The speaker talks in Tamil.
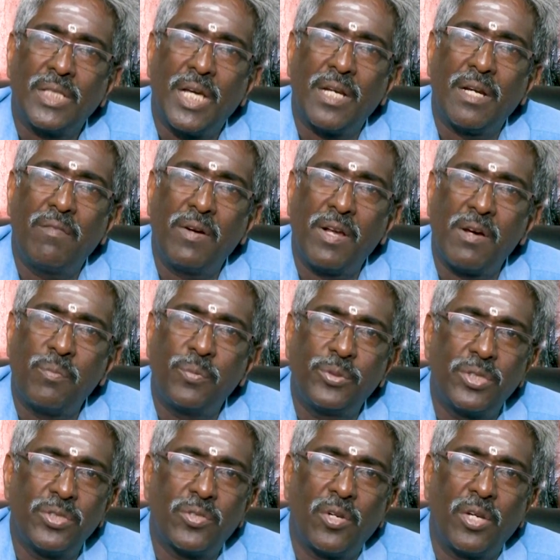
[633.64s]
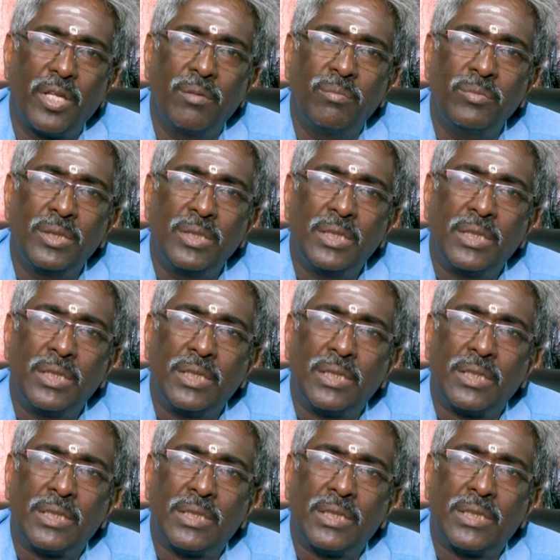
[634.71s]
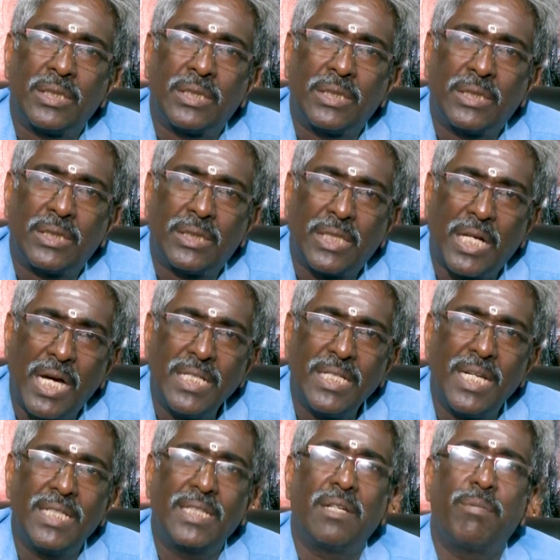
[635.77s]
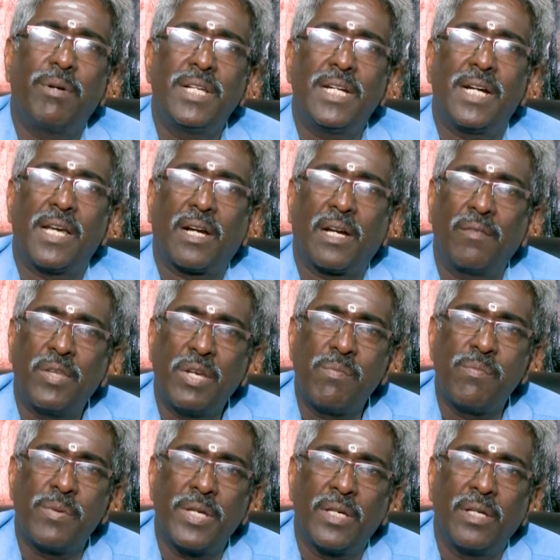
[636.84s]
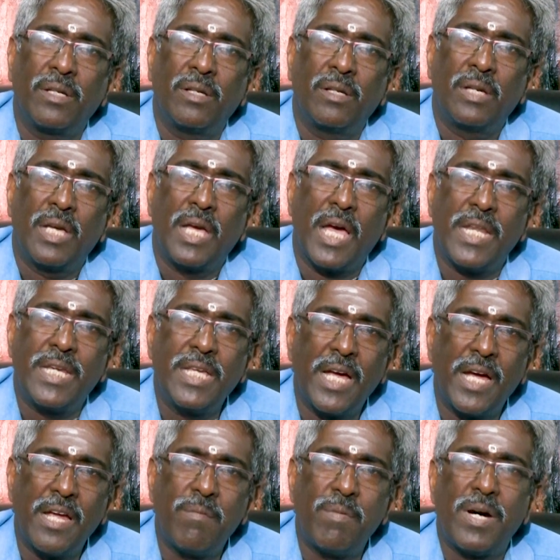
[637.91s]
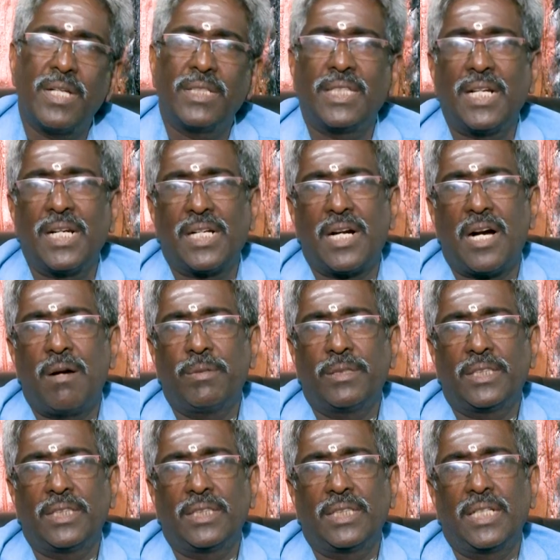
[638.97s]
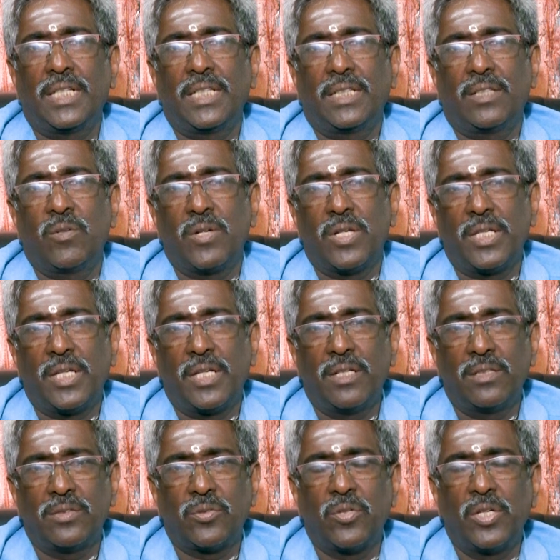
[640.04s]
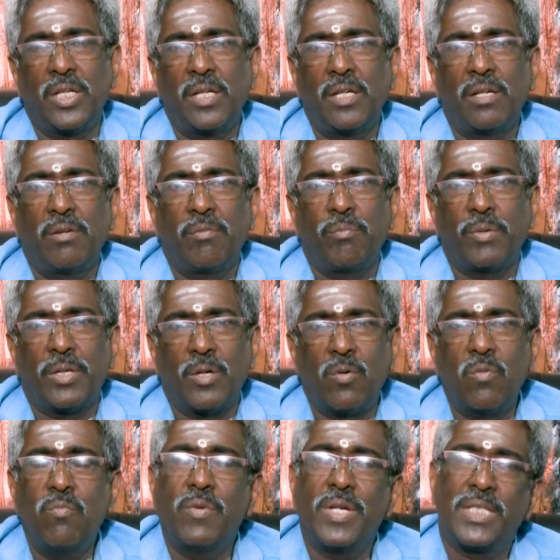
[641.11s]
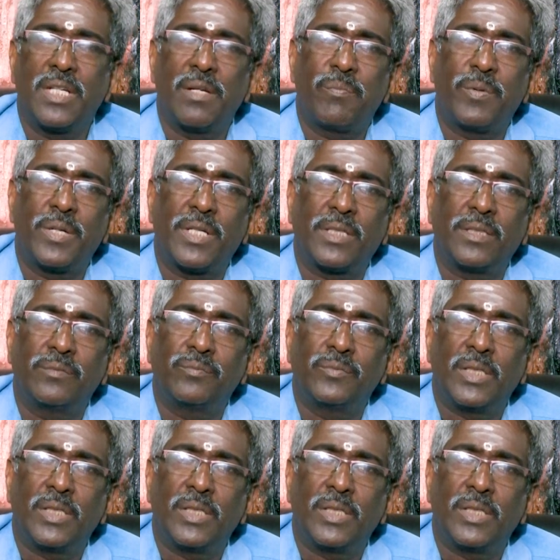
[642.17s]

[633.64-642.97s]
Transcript: நான் எவ்வளோ புத்தி சொல்லியும் தான் நினைத்தபடி நடக்க விரும்பி அநியாயமாக தனக்கு ஆபத்தை தேடிக்கொண்டது என்று சொல்லி மிகவும் வேதனைப்பட்டது